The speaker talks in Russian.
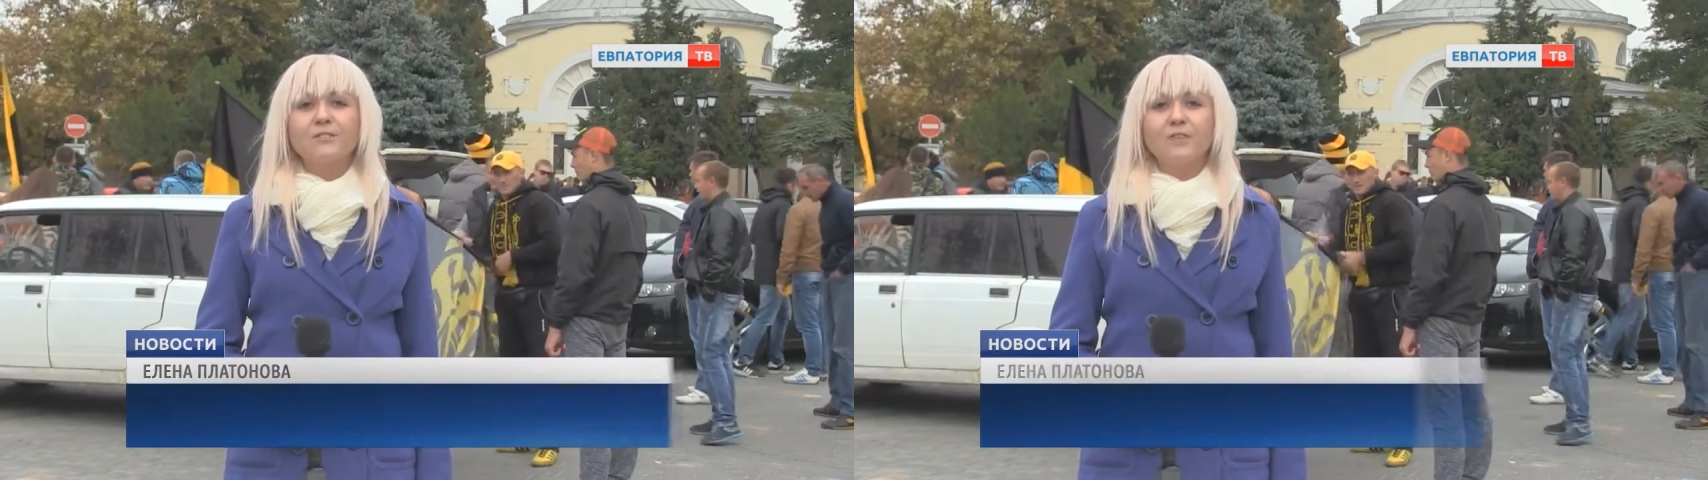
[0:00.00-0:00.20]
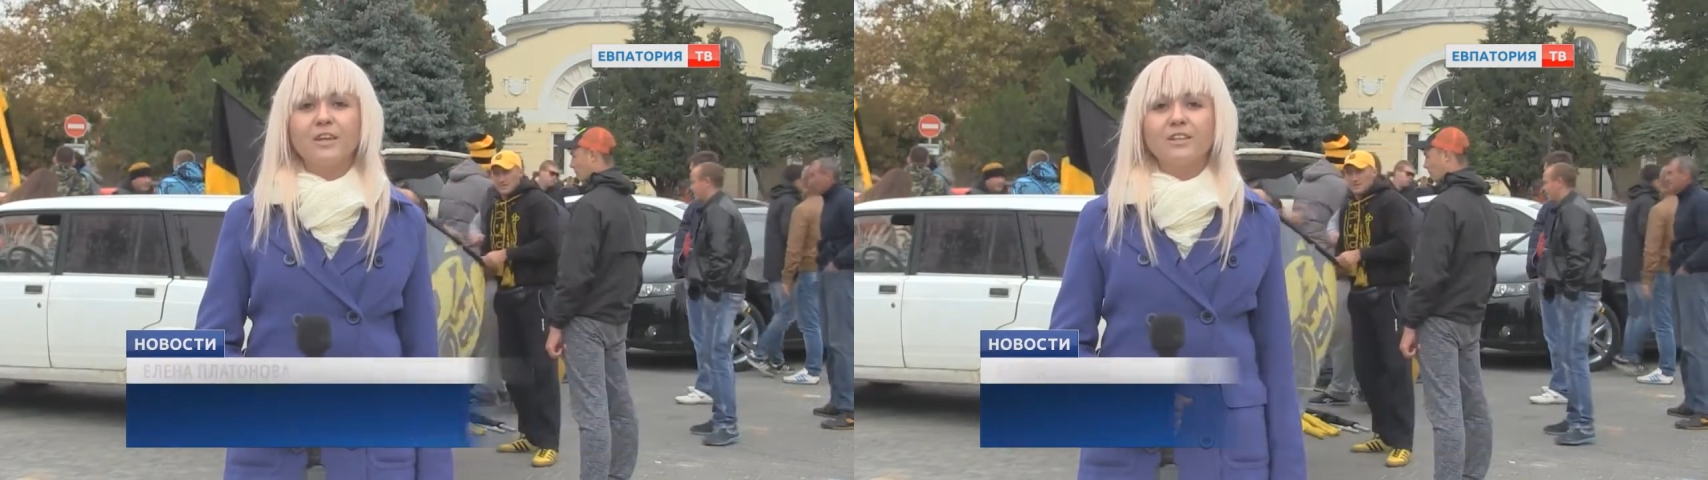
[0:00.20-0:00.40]

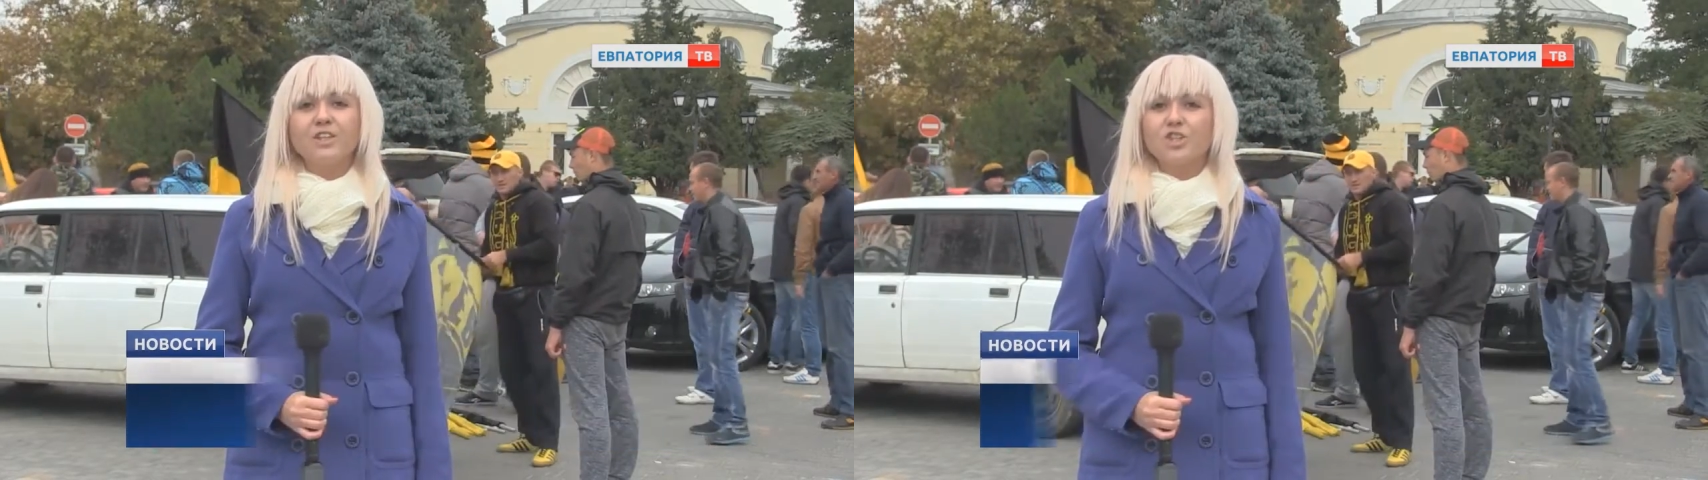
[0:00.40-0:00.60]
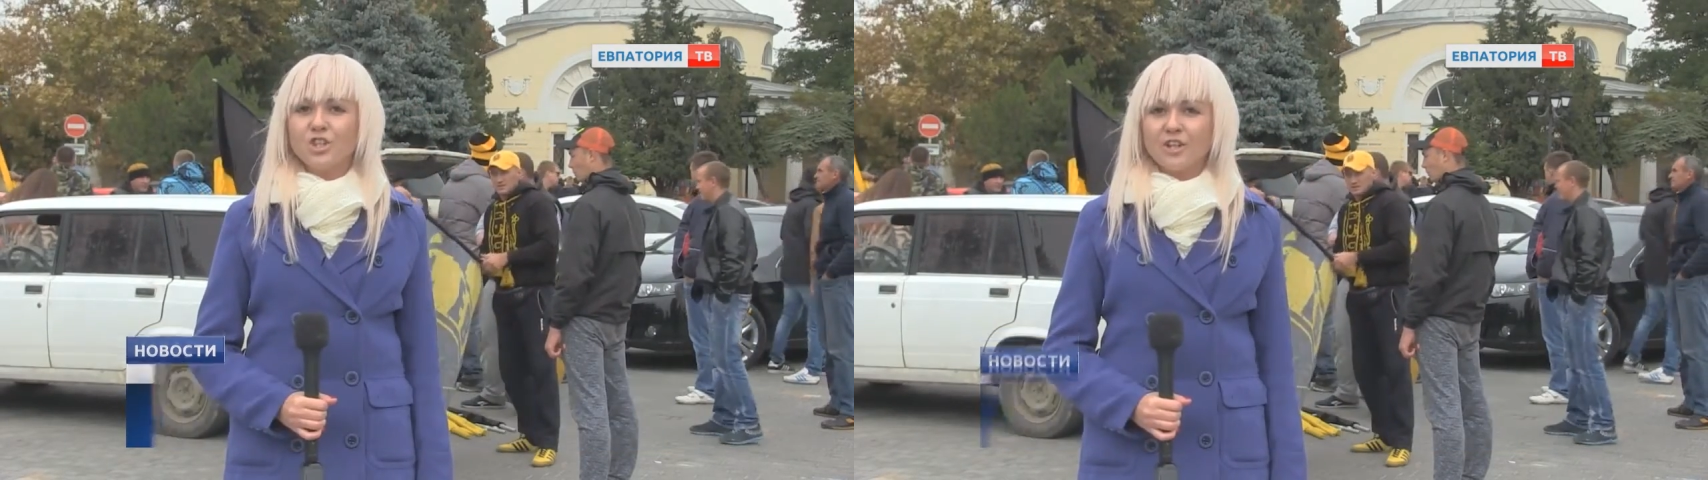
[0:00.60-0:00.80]

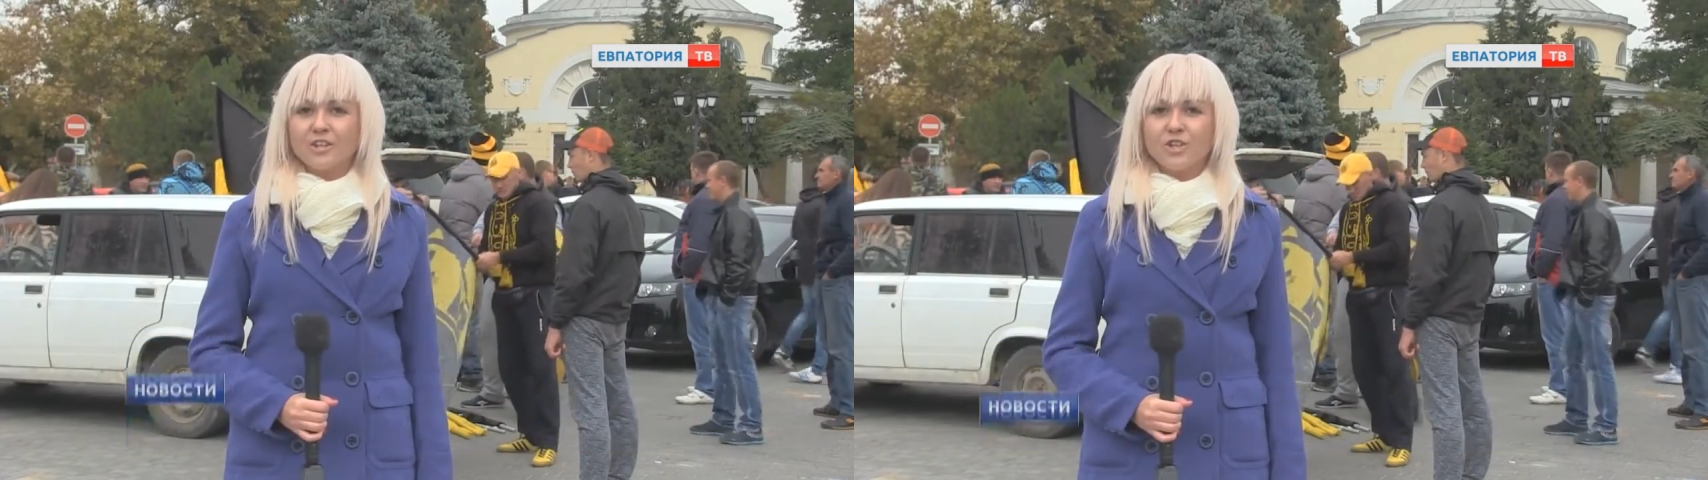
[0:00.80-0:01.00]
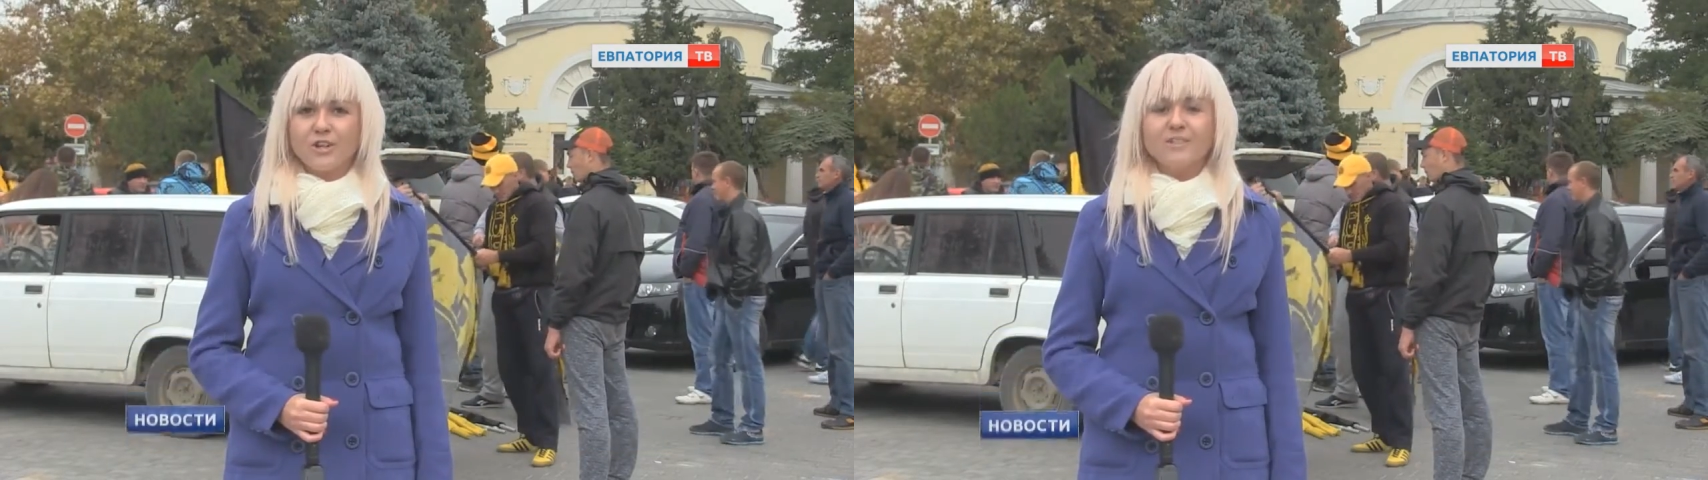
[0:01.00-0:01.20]
фанаты решили
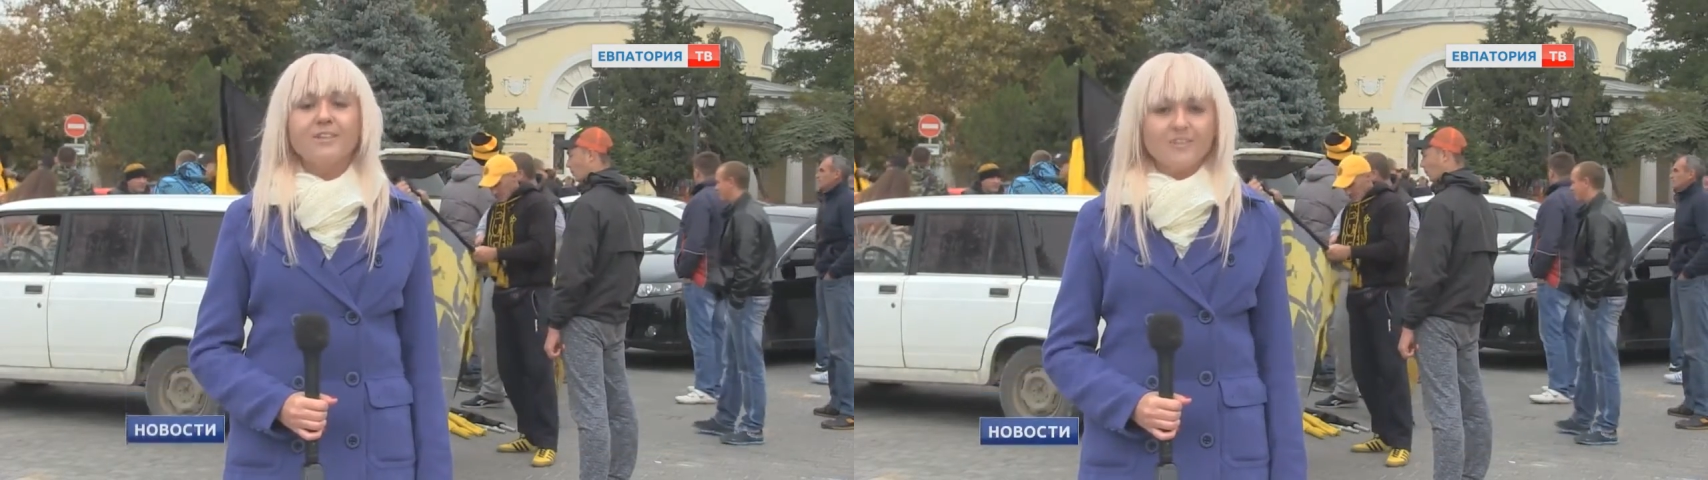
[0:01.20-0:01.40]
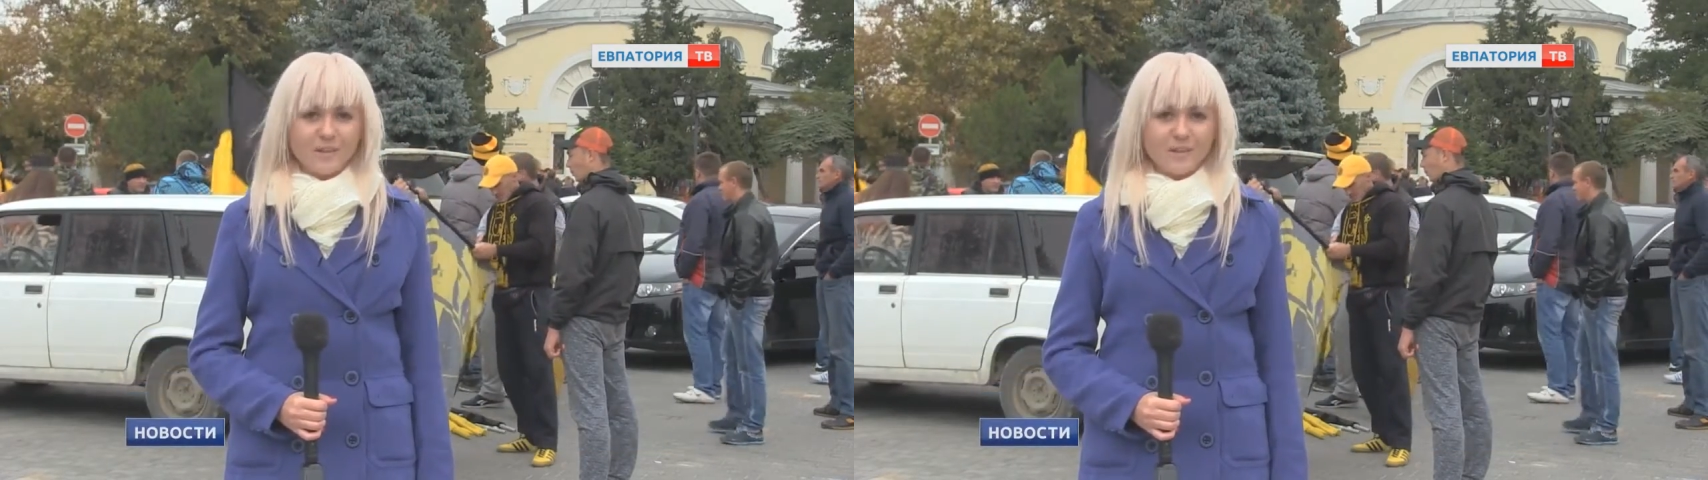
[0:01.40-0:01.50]
начать